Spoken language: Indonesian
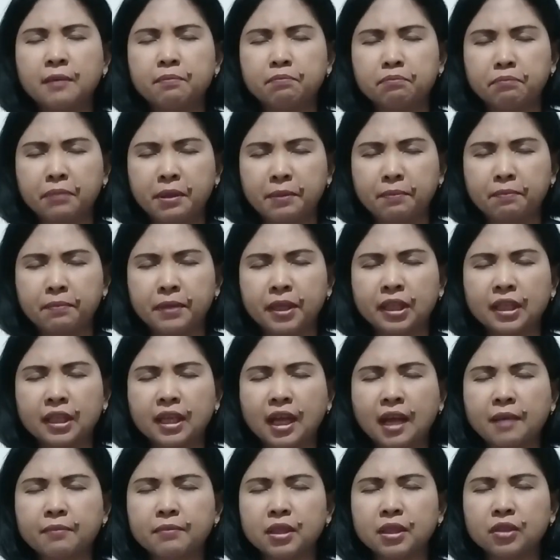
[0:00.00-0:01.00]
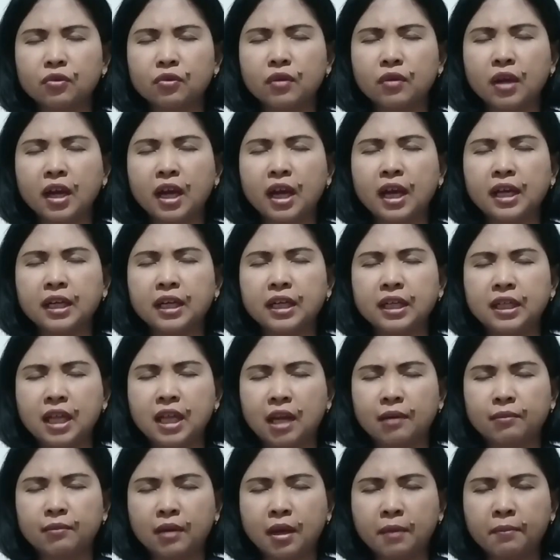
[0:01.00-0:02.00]
Pimpin kami Tuhan di
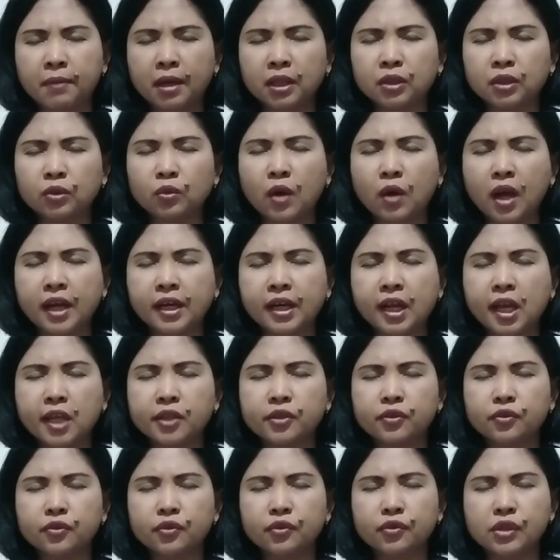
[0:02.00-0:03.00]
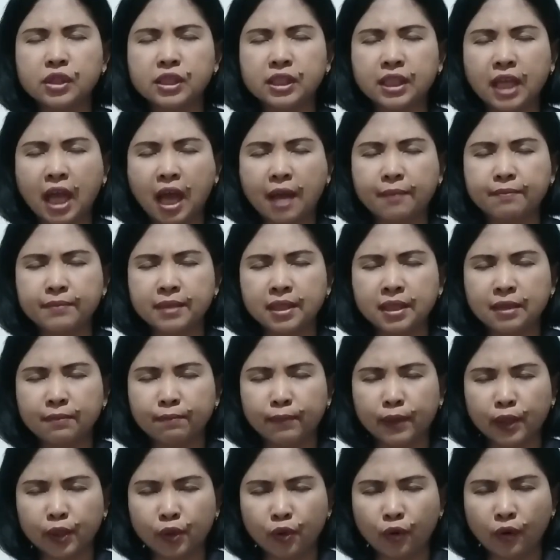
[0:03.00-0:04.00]
dalam nama Tuhan Yesus kami
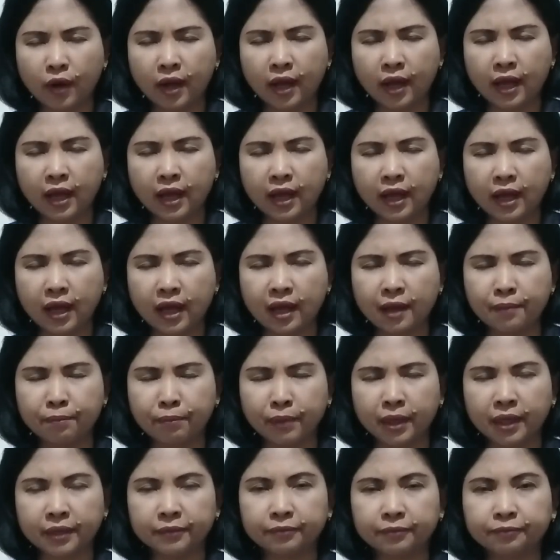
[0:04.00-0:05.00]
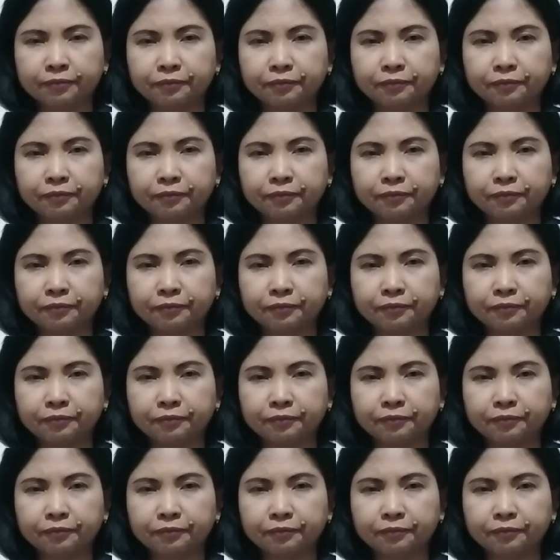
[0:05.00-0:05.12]
berdoa Amin